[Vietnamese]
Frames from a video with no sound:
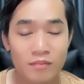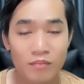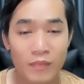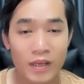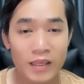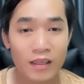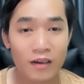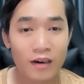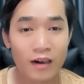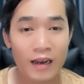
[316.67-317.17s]
bà
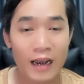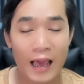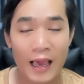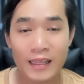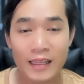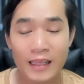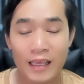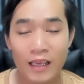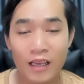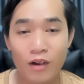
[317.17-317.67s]
chờ
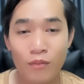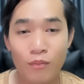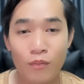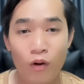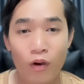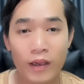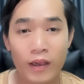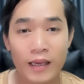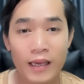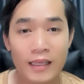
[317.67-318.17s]
lại chỉ có
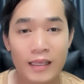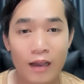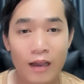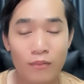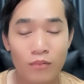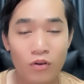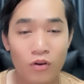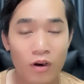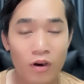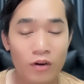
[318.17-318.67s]
mỗi cái
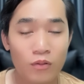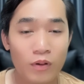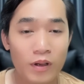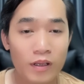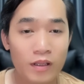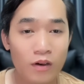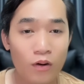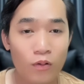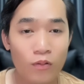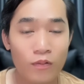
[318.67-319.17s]
giọng của anh
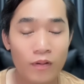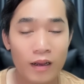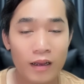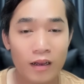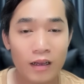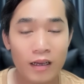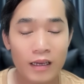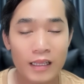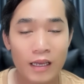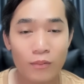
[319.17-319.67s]
Nguyên Vũ và
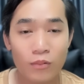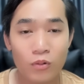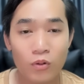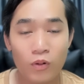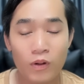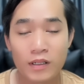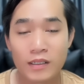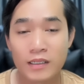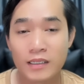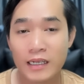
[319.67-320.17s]
cái giọng
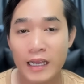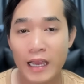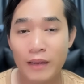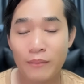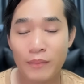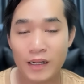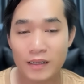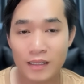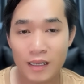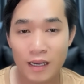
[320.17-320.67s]
của thứ hai
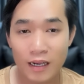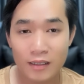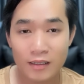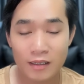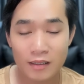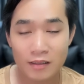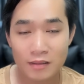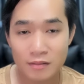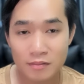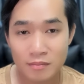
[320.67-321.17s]
bạn thờ
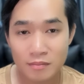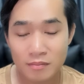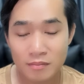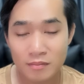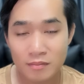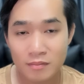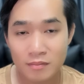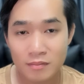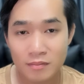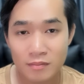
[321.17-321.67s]
thôi
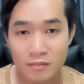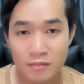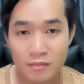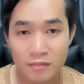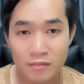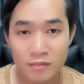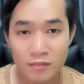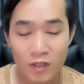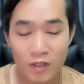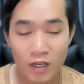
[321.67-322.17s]

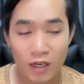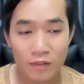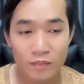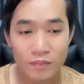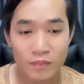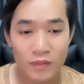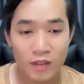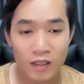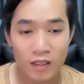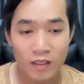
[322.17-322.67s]
đó
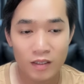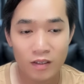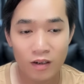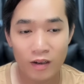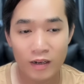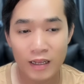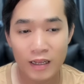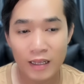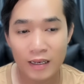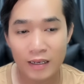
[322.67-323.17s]

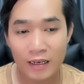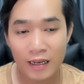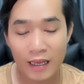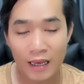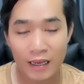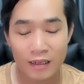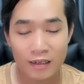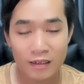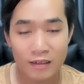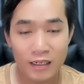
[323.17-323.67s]
cho nên
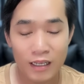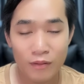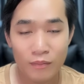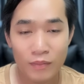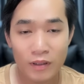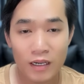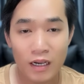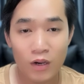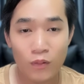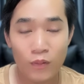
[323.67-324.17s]
là nếu
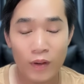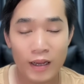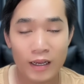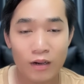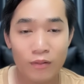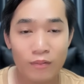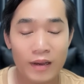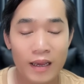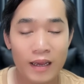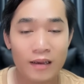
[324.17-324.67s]
mà cơ quan
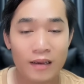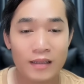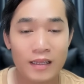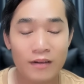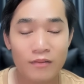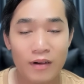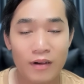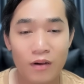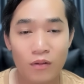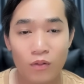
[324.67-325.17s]
công an người ta
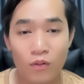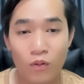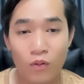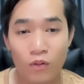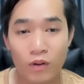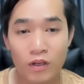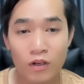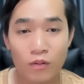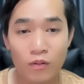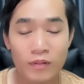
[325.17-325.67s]
vào
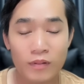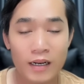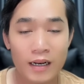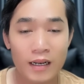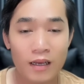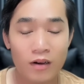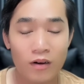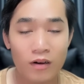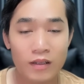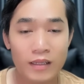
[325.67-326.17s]
cuộc thì cũng rất
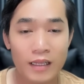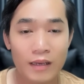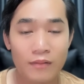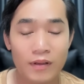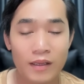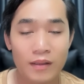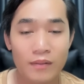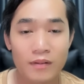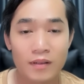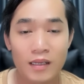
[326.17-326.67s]
là khó tại
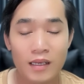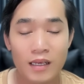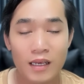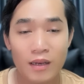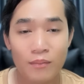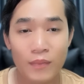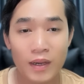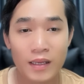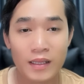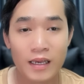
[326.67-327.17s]
vì
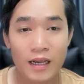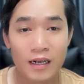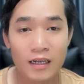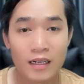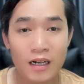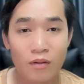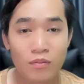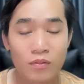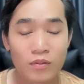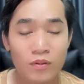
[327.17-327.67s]
bây giờ
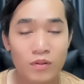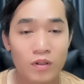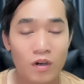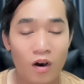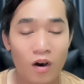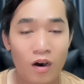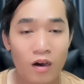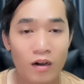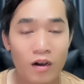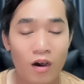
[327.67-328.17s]
không
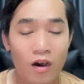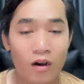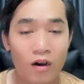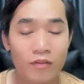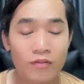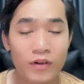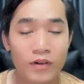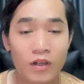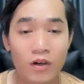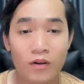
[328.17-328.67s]
có
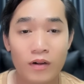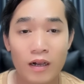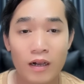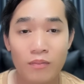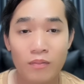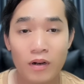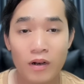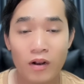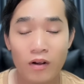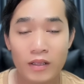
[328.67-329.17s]
đoạn video
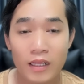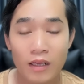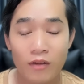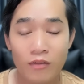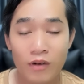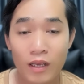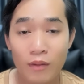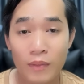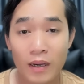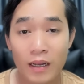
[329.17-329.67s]
gốc để đối chiếu
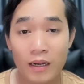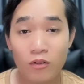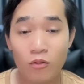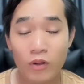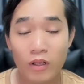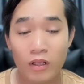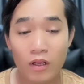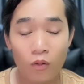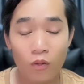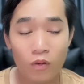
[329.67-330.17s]
nếu mà anh
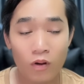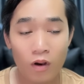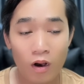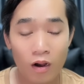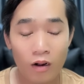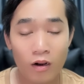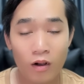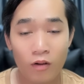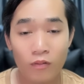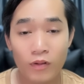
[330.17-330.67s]
Nguyên Vũ có
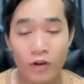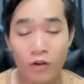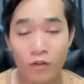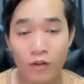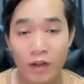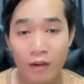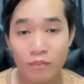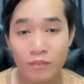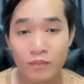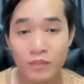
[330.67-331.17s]
cái đoạn video
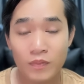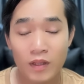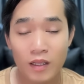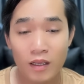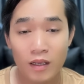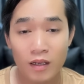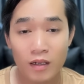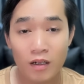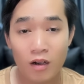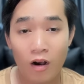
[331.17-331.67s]
gốc
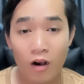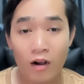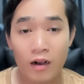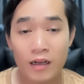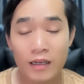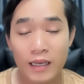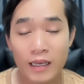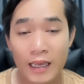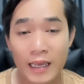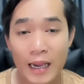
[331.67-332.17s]

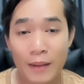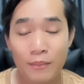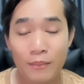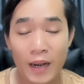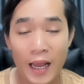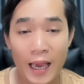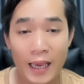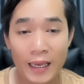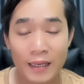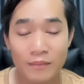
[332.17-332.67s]
có ghi âm
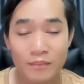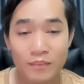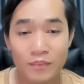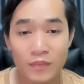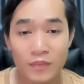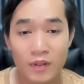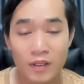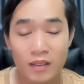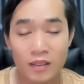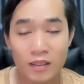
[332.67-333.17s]
lại
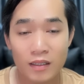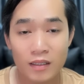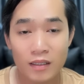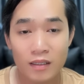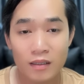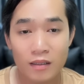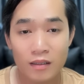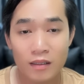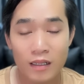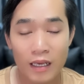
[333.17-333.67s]

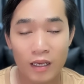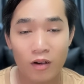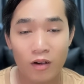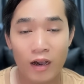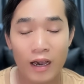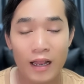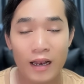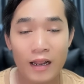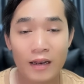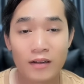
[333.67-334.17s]
thì có
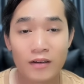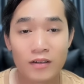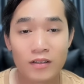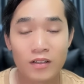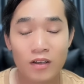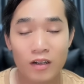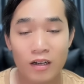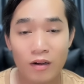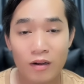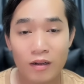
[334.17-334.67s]
thể là đưa
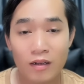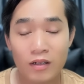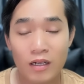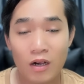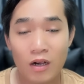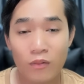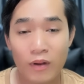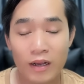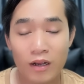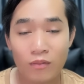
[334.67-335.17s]
cho cơ, cơ
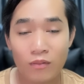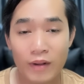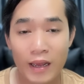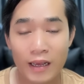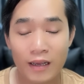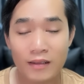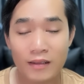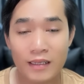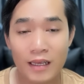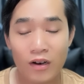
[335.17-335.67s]
quan công
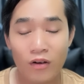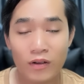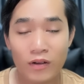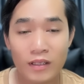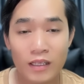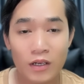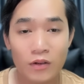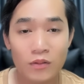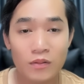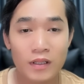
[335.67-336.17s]
an người ta đối
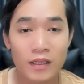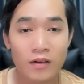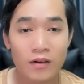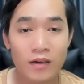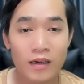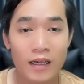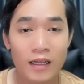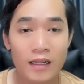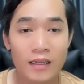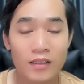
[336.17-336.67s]
chiếu thì có
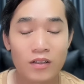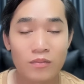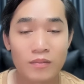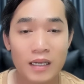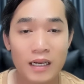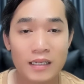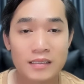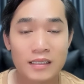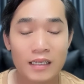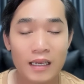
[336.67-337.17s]
thể là chúng
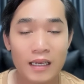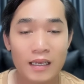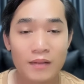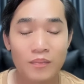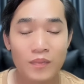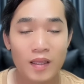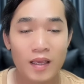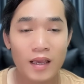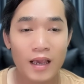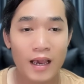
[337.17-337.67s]
ta sẽ
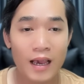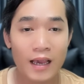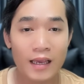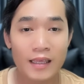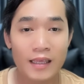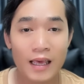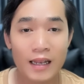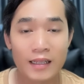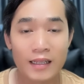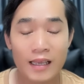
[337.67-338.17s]
à,
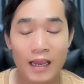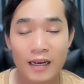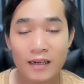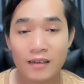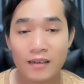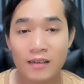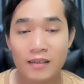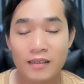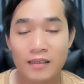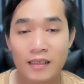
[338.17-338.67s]
giành trắng
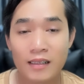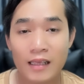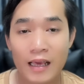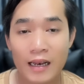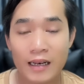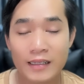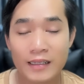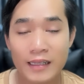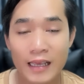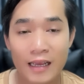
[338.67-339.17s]
được à,
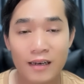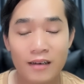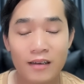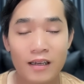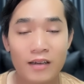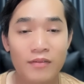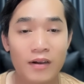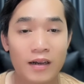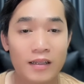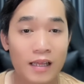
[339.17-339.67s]
giành chắc được
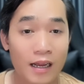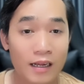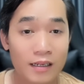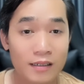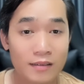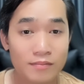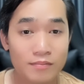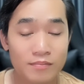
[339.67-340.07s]
cái phần thắng